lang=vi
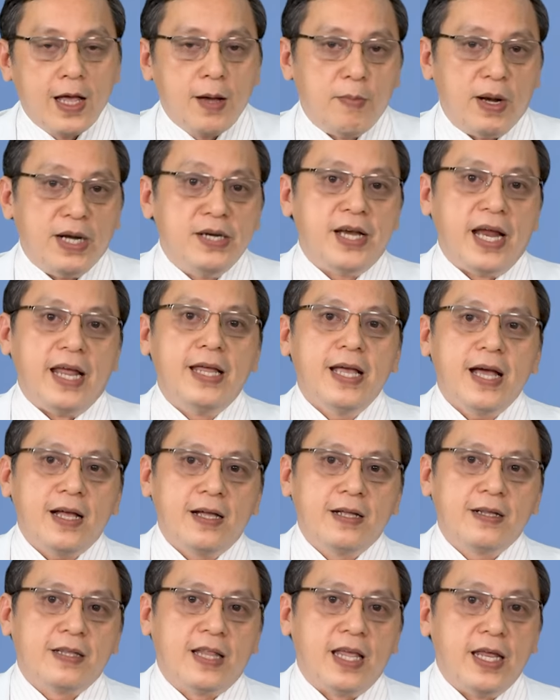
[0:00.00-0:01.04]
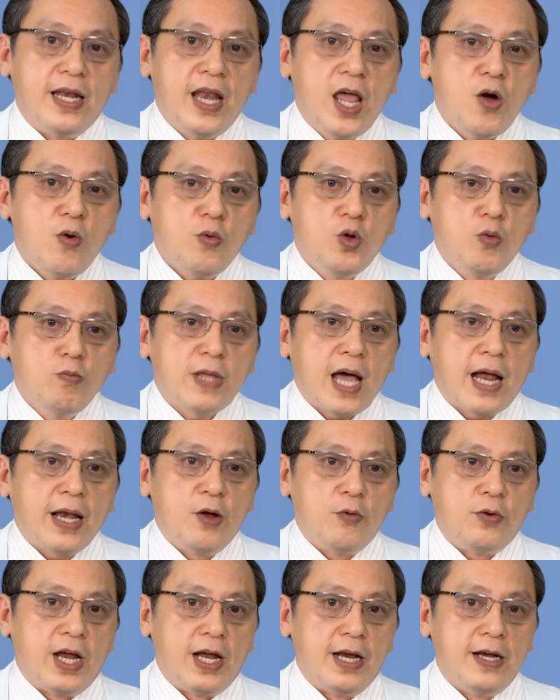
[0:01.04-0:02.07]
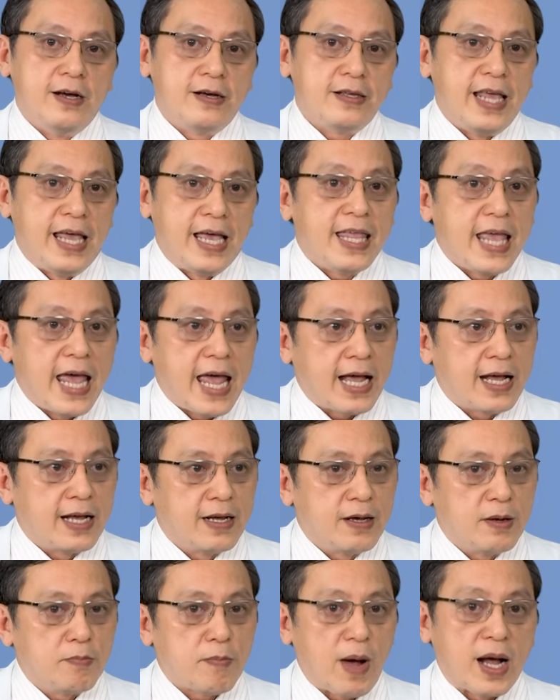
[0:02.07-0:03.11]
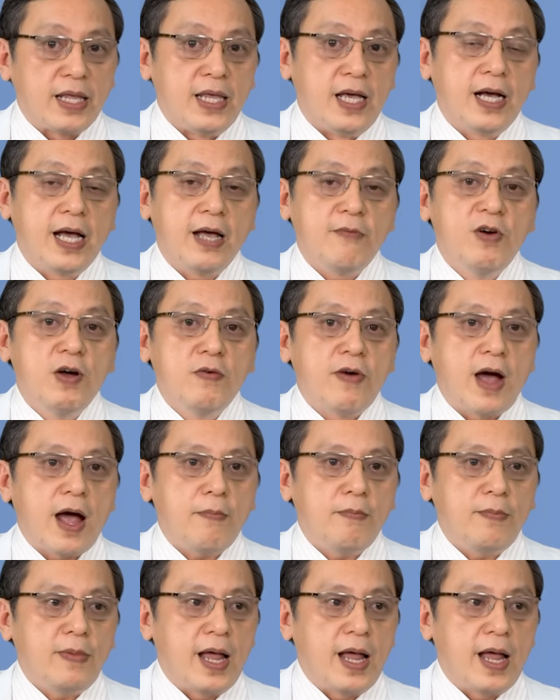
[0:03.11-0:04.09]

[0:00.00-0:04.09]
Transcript: bệnh trĩ á, thì nếu chúng ta điều trị được nhẹ nhàng bằng những cái phương pháp